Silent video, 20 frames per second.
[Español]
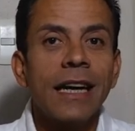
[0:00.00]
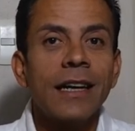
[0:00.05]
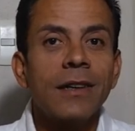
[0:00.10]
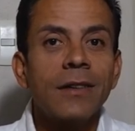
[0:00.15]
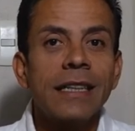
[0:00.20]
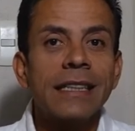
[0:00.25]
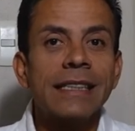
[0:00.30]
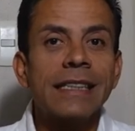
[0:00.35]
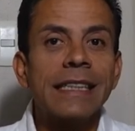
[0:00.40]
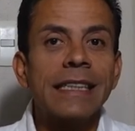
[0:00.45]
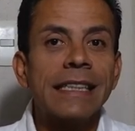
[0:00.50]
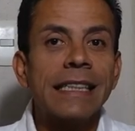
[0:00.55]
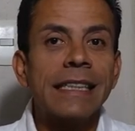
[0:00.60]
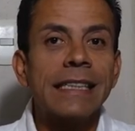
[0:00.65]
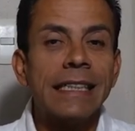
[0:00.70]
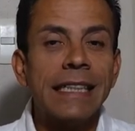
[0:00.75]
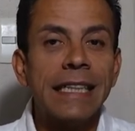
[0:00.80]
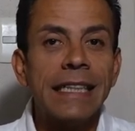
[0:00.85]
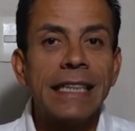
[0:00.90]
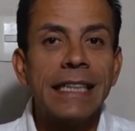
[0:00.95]
Claro que se
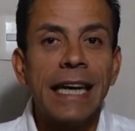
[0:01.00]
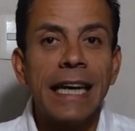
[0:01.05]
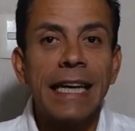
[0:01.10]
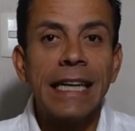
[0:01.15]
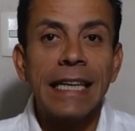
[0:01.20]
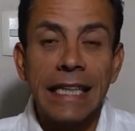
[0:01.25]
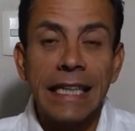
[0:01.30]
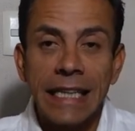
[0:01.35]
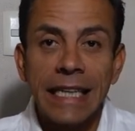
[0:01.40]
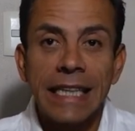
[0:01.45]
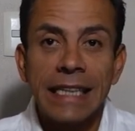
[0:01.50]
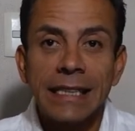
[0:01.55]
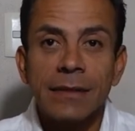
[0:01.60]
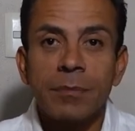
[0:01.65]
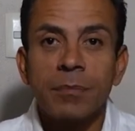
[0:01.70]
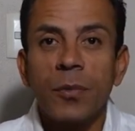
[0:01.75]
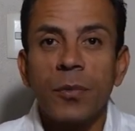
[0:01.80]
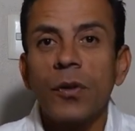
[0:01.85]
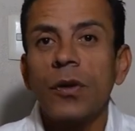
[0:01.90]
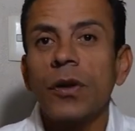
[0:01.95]
necesita y
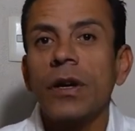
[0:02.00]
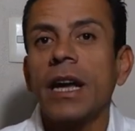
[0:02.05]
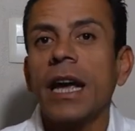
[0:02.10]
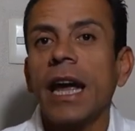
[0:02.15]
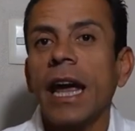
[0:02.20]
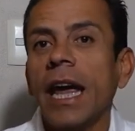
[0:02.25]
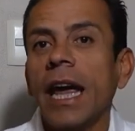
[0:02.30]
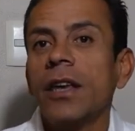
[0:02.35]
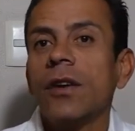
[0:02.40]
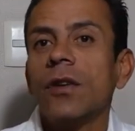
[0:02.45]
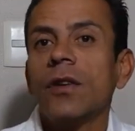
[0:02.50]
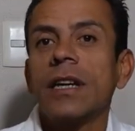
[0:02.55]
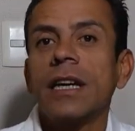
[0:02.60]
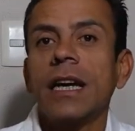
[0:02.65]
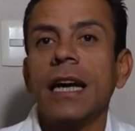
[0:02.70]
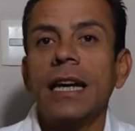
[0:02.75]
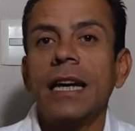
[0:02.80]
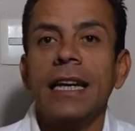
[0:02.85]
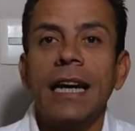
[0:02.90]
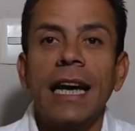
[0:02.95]
es por
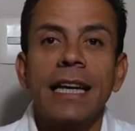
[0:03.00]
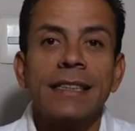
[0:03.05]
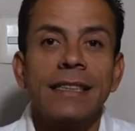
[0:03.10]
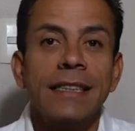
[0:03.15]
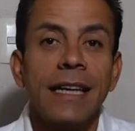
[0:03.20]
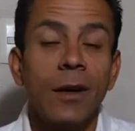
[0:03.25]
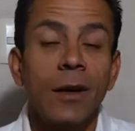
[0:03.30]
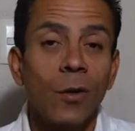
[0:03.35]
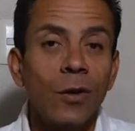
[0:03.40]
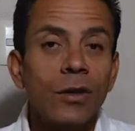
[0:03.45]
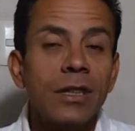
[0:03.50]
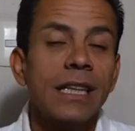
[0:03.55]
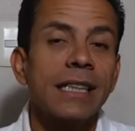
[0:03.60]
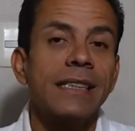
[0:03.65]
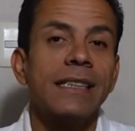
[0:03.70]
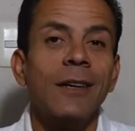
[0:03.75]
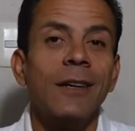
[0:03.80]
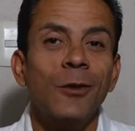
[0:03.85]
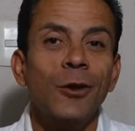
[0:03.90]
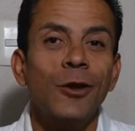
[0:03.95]
ello que nace
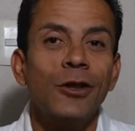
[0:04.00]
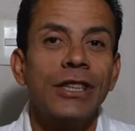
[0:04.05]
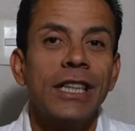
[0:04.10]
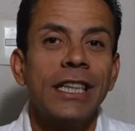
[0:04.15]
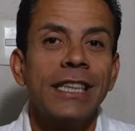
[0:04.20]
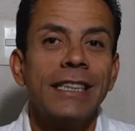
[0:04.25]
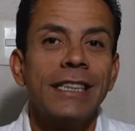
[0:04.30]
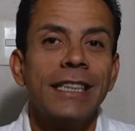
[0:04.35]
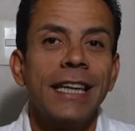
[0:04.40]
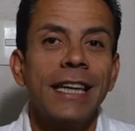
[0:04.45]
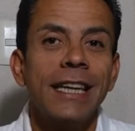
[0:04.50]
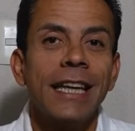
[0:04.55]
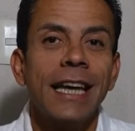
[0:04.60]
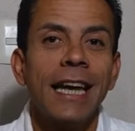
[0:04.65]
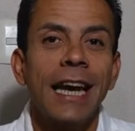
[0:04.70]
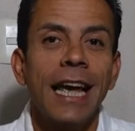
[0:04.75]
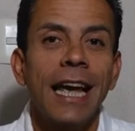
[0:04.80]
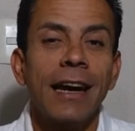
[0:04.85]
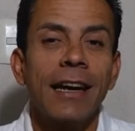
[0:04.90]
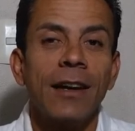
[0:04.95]
otra pseudociencia
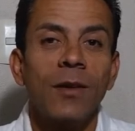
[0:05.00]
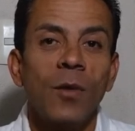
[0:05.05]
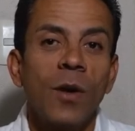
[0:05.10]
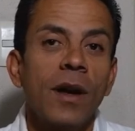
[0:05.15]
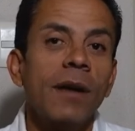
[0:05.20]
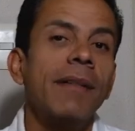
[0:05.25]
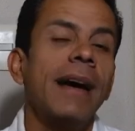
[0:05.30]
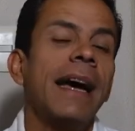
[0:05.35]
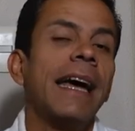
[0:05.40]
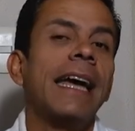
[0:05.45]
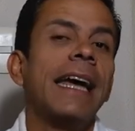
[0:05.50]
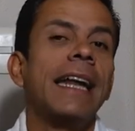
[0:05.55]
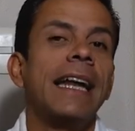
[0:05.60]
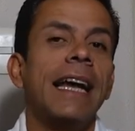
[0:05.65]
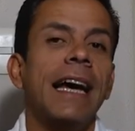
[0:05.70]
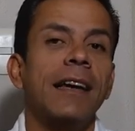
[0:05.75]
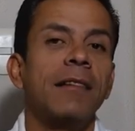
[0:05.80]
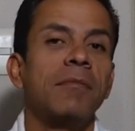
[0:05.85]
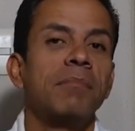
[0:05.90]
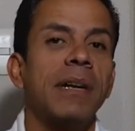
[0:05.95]
de la nueva
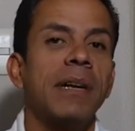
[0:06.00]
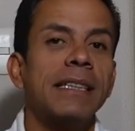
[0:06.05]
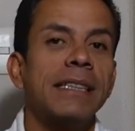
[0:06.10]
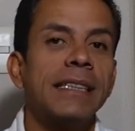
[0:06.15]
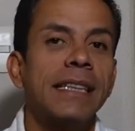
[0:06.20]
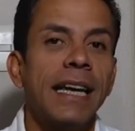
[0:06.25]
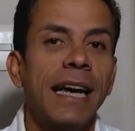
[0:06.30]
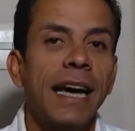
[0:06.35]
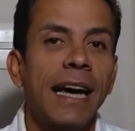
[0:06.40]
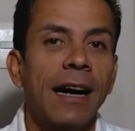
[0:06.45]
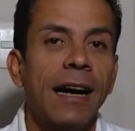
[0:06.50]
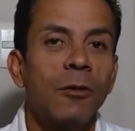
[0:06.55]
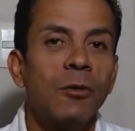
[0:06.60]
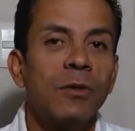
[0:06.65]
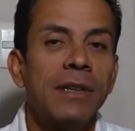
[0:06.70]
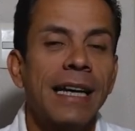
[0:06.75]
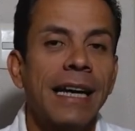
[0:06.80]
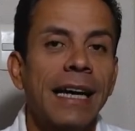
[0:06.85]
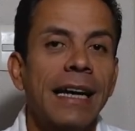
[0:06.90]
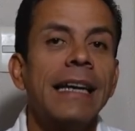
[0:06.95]
era en base a
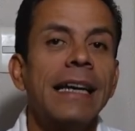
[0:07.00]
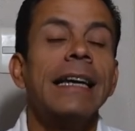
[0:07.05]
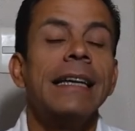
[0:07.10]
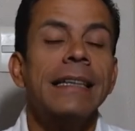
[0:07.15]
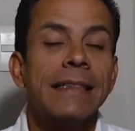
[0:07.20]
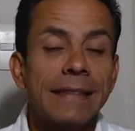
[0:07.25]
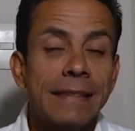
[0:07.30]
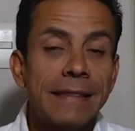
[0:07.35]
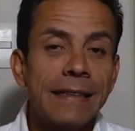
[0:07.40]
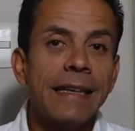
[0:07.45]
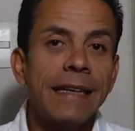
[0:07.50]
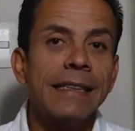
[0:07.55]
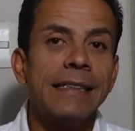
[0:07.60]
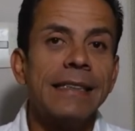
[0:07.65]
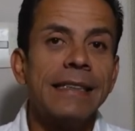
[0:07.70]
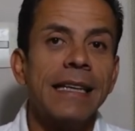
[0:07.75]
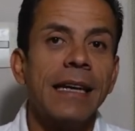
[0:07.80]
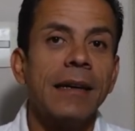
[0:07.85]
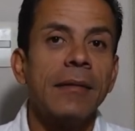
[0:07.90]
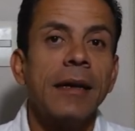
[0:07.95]
una
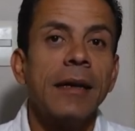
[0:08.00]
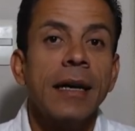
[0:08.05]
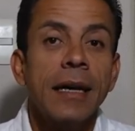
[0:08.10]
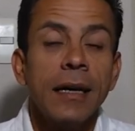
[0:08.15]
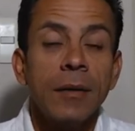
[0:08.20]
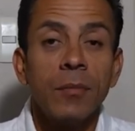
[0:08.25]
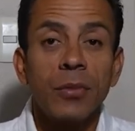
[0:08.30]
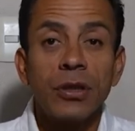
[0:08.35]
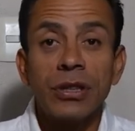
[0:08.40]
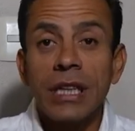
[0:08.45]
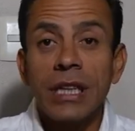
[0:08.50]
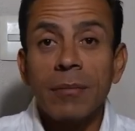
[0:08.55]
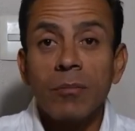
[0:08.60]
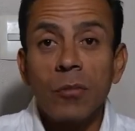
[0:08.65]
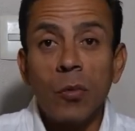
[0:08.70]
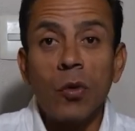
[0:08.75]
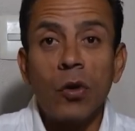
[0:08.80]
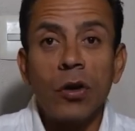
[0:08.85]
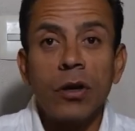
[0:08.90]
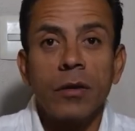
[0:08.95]
ciencia, pues
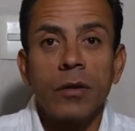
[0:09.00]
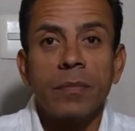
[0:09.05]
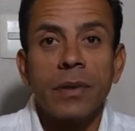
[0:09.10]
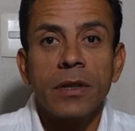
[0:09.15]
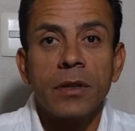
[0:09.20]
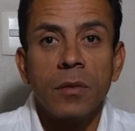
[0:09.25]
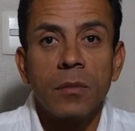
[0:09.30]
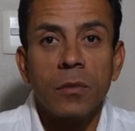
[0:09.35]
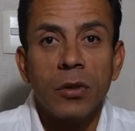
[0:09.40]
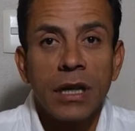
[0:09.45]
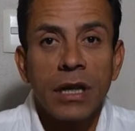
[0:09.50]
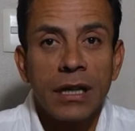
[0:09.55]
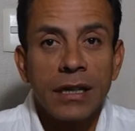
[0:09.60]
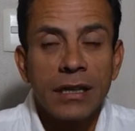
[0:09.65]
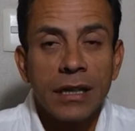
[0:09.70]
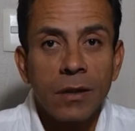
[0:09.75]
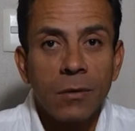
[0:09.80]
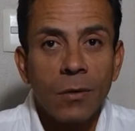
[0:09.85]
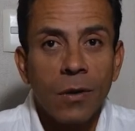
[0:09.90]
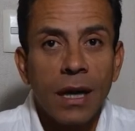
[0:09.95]
ya muy, pero muy
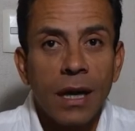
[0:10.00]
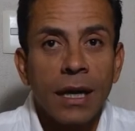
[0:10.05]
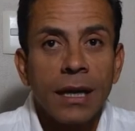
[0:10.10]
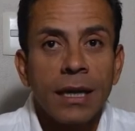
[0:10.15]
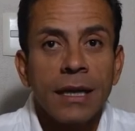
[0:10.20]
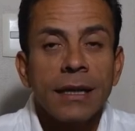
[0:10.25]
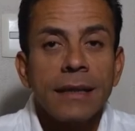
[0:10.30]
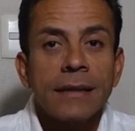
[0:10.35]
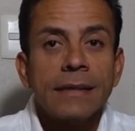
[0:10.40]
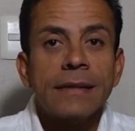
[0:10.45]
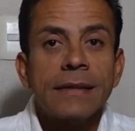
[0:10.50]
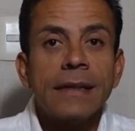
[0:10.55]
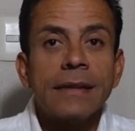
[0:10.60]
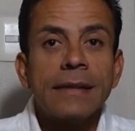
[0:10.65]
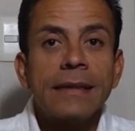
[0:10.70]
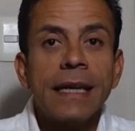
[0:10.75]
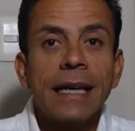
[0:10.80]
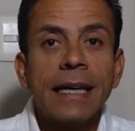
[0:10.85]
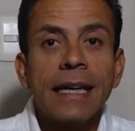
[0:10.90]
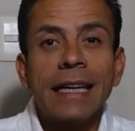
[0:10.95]
antigua,
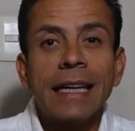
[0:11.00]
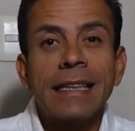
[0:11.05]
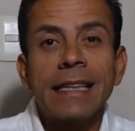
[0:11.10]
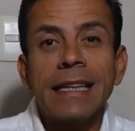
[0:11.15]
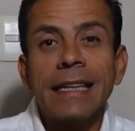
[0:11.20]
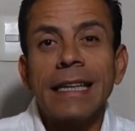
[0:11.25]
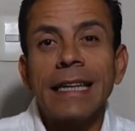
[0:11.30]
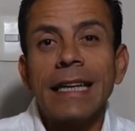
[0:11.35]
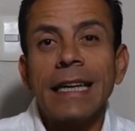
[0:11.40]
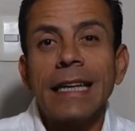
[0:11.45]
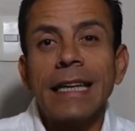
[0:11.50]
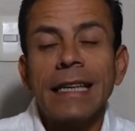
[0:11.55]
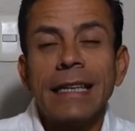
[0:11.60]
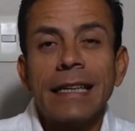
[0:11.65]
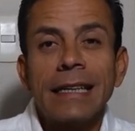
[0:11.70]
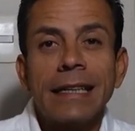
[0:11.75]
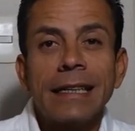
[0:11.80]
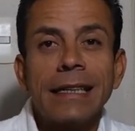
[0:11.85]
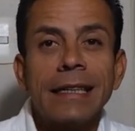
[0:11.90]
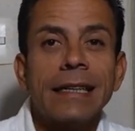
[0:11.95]
ciencia que
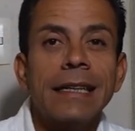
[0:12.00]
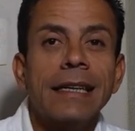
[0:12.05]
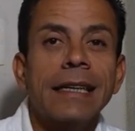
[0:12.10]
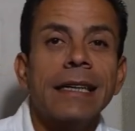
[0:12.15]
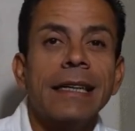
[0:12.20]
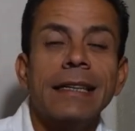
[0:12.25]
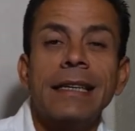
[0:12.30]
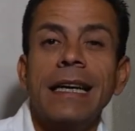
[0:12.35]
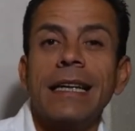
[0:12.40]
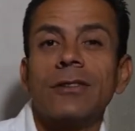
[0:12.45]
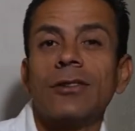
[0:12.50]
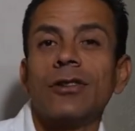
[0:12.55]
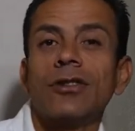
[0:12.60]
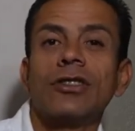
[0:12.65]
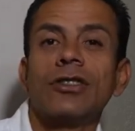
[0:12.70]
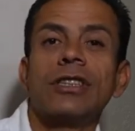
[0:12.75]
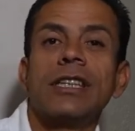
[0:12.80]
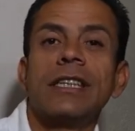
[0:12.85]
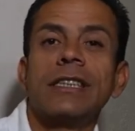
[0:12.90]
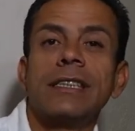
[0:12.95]
tiene eh,
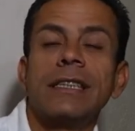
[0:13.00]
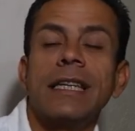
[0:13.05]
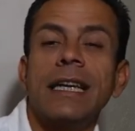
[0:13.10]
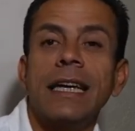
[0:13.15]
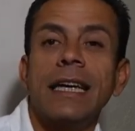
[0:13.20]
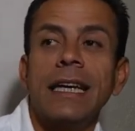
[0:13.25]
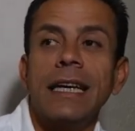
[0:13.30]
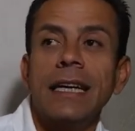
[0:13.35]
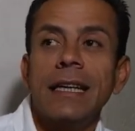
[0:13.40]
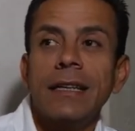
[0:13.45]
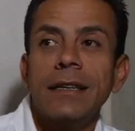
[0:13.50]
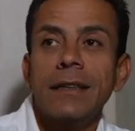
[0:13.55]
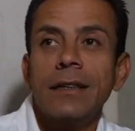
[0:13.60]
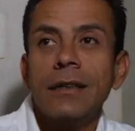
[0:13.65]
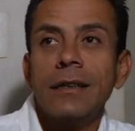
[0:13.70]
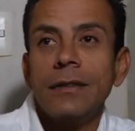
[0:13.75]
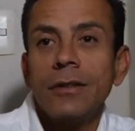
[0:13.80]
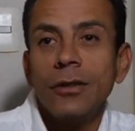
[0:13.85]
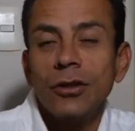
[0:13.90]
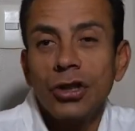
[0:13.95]
datos desde
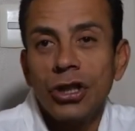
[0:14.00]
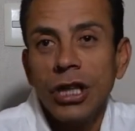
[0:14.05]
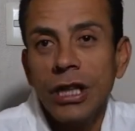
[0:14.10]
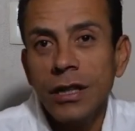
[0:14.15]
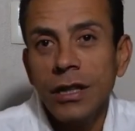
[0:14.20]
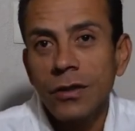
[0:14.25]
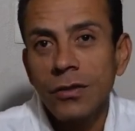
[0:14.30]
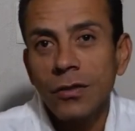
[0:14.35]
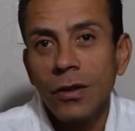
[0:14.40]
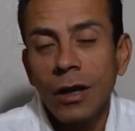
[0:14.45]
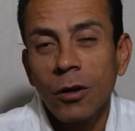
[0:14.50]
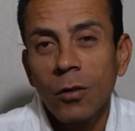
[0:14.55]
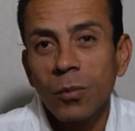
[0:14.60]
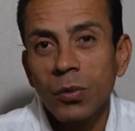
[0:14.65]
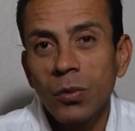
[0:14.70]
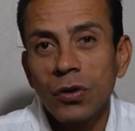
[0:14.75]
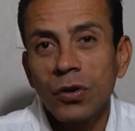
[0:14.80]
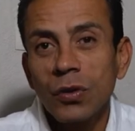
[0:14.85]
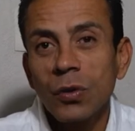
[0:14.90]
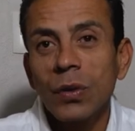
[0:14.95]
los chinos con la
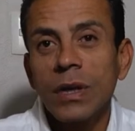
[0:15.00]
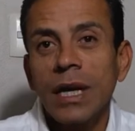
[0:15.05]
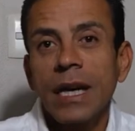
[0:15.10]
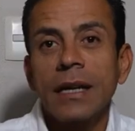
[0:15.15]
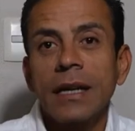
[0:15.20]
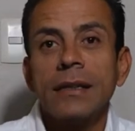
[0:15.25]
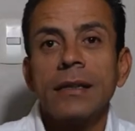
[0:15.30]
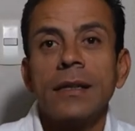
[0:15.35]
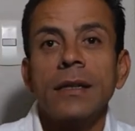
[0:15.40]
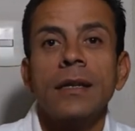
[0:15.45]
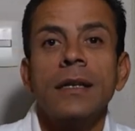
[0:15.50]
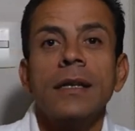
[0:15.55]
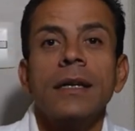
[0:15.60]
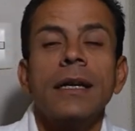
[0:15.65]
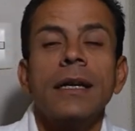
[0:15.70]
acupuntura,